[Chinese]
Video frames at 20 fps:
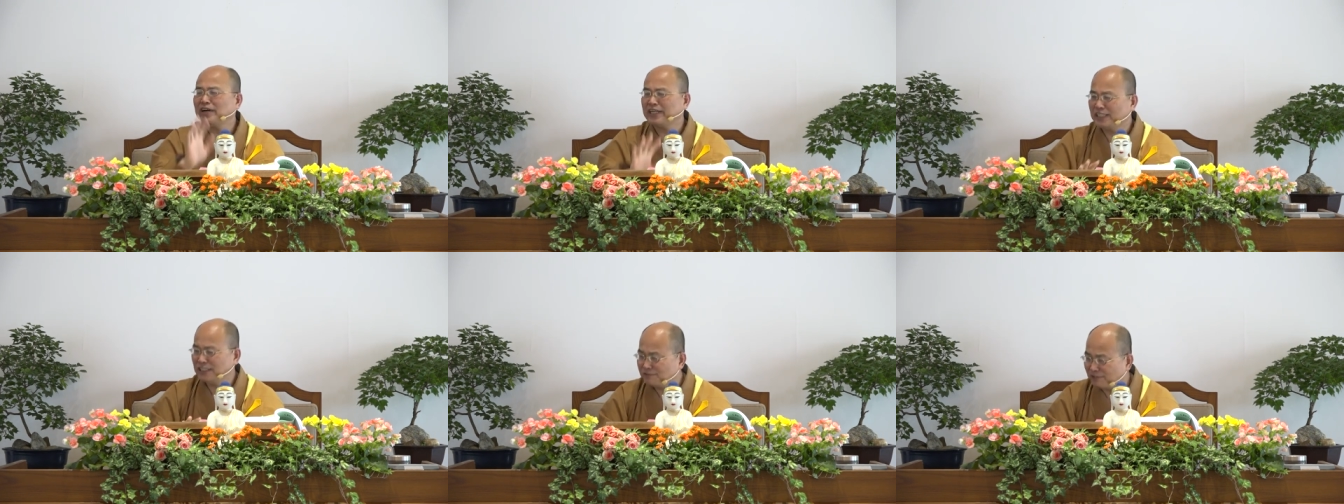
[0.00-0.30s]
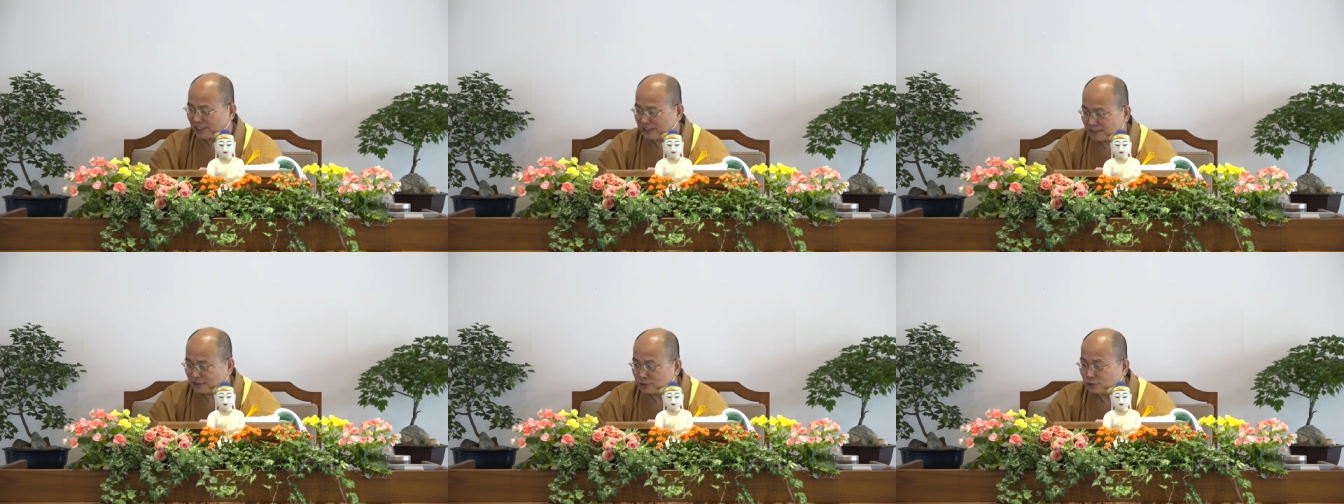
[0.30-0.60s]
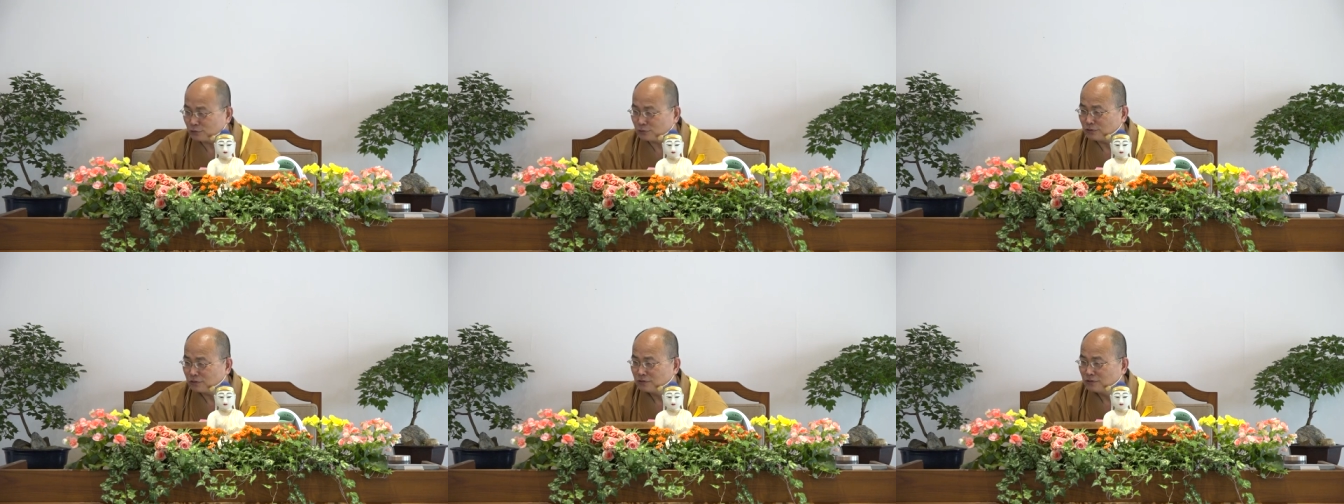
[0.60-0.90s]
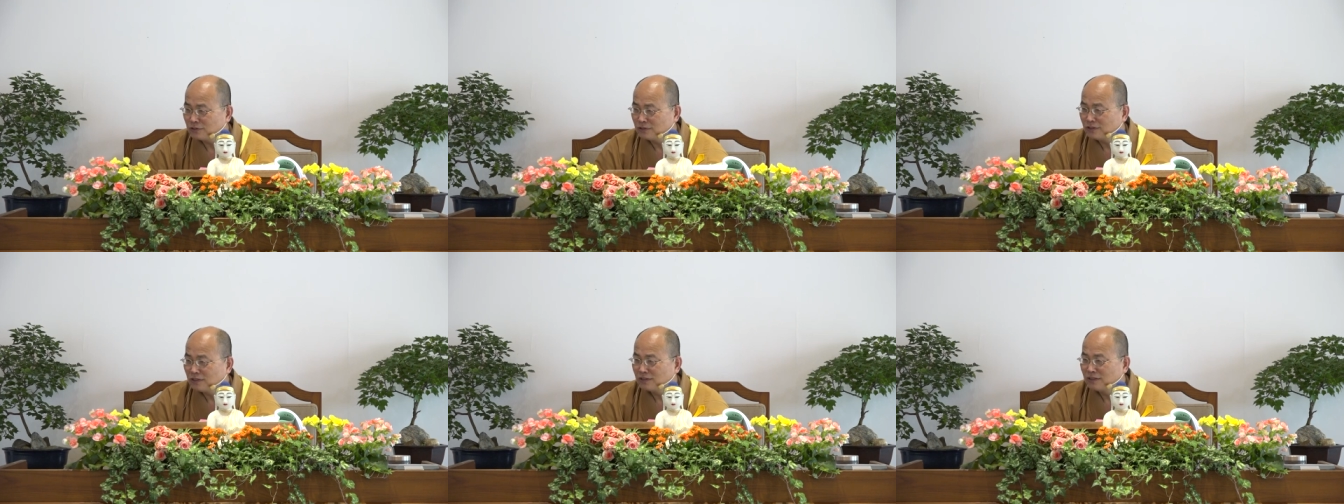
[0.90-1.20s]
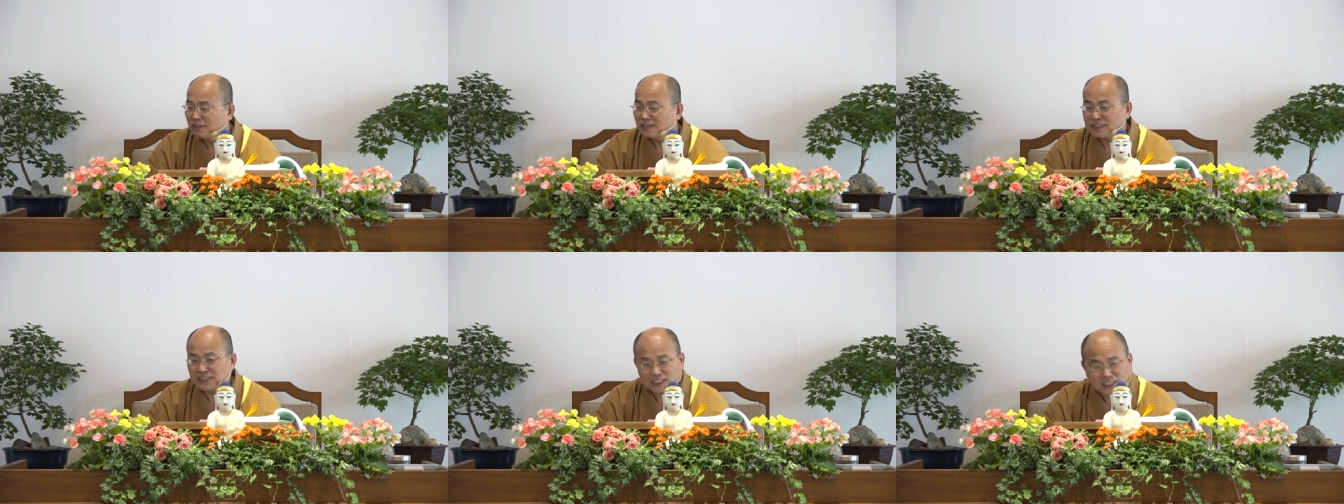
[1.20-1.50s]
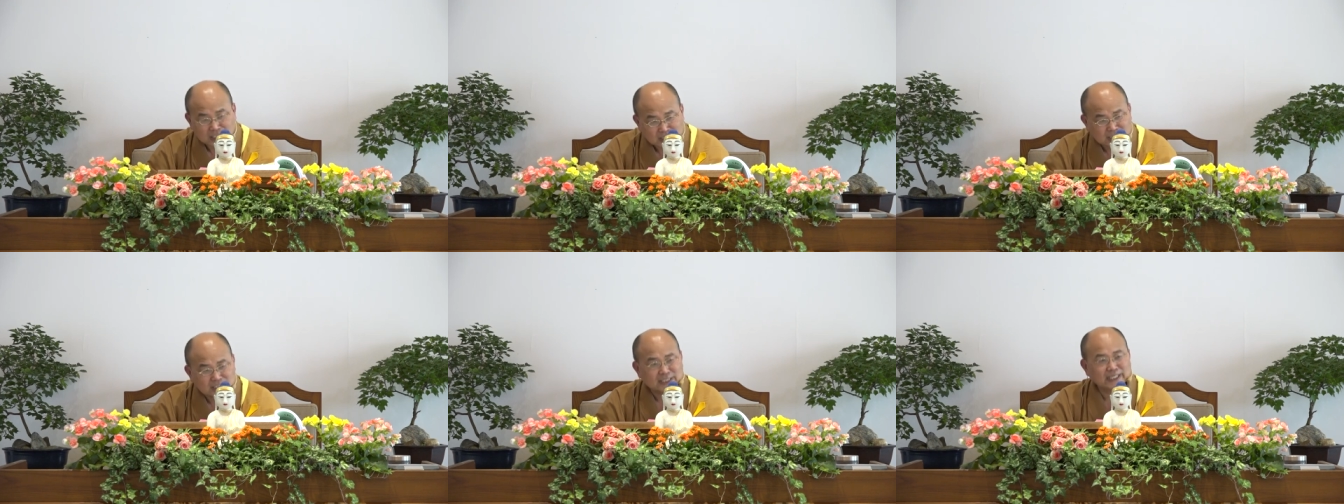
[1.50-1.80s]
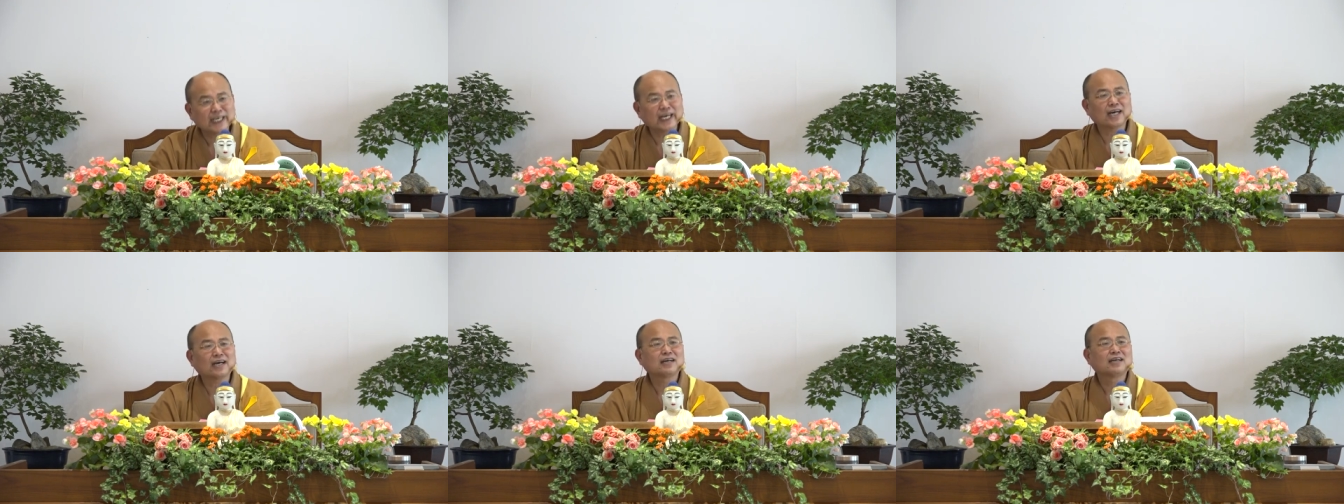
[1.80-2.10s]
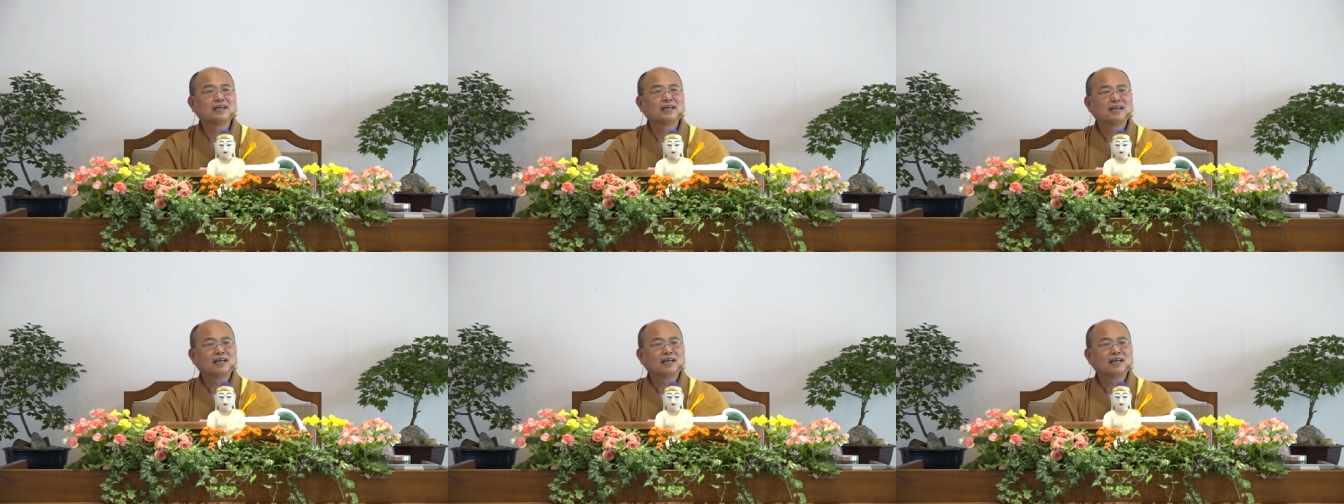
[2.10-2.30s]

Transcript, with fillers: 法依法得度，其实是这样。